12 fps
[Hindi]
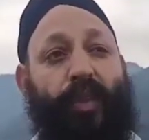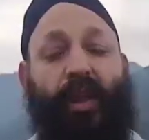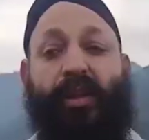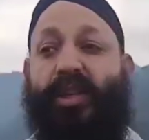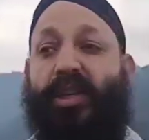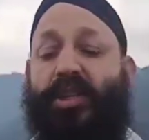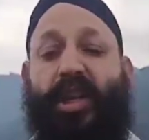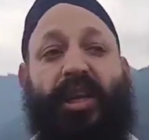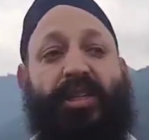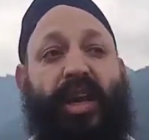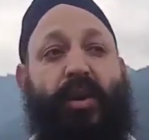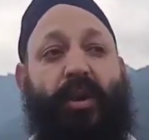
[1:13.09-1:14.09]
कि जिस तरीके
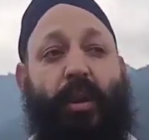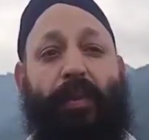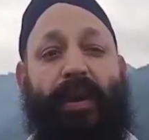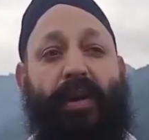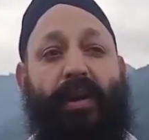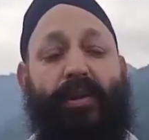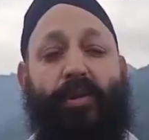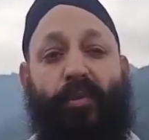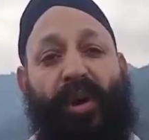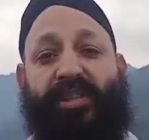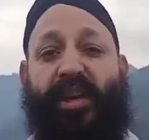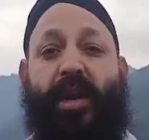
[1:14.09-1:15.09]
से इन्होंने अपना जो
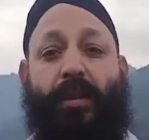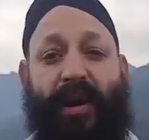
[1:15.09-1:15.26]
फ़र्ज़ नहीं